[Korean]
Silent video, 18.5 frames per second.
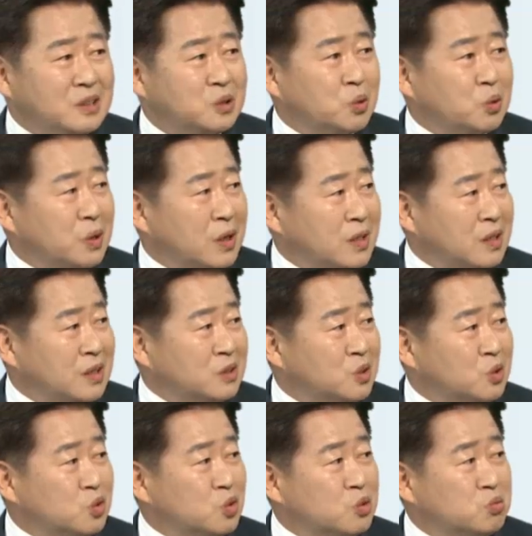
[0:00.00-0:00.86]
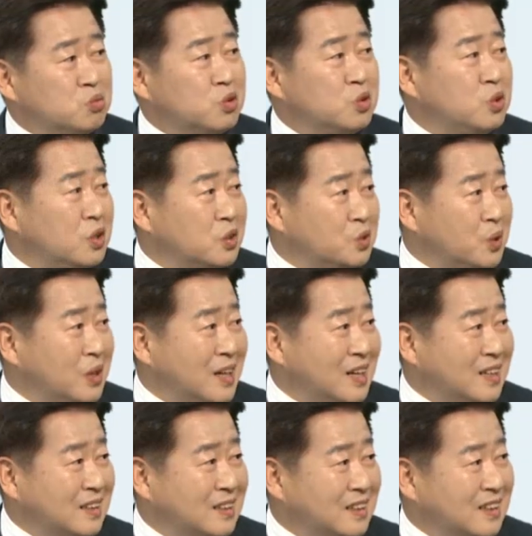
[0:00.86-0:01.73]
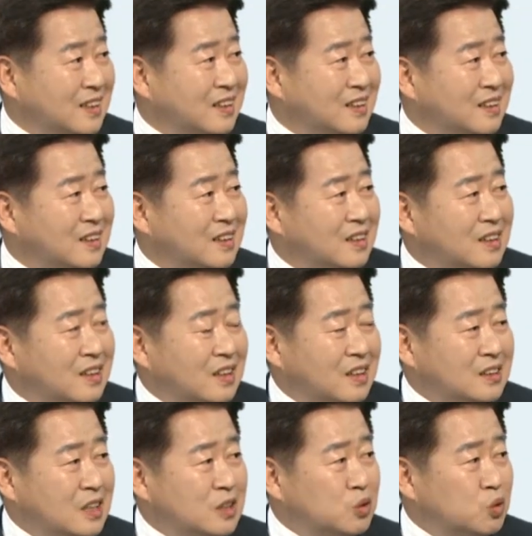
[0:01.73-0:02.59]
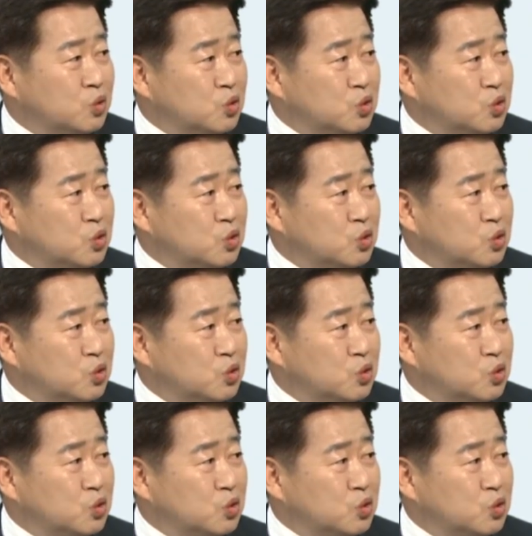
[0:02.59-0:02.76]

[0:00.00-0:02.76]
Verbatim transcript: 지속 가능한 제주를 물려줘야 하는데 어, 탄소